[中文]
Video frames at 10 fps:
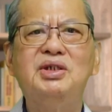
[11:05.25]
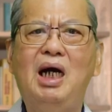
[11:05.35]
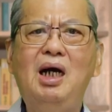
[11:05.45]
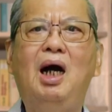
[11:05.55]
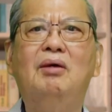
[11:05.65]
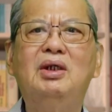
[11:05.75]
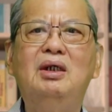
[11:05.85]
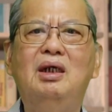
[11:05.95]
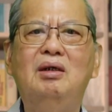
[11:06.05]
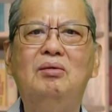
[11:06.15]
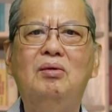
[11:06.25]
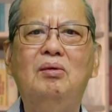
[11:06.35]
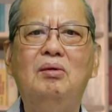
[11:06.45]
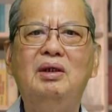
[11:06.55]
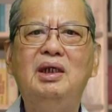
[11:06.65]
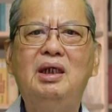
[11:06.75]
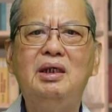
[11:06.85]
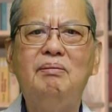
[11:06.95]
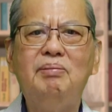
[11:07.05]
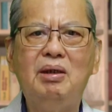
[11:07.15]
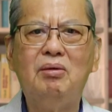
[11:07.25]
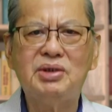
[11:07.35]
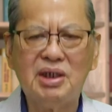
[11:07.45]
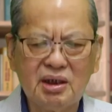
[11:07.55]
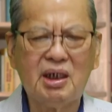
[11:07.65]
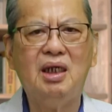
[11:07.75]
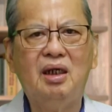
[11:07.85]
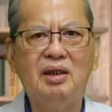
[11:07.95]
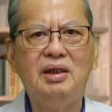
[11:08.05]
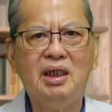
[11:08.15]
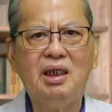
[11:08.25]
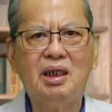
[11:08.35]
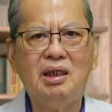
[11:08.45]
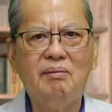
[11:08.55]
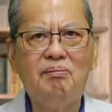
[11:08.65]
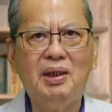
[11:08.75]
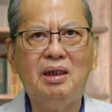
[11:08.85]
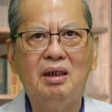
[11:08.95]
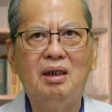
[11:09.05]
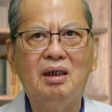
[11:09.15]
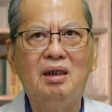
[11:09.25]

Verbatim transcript: 讲好的一个银币，我现在给了你一个银币，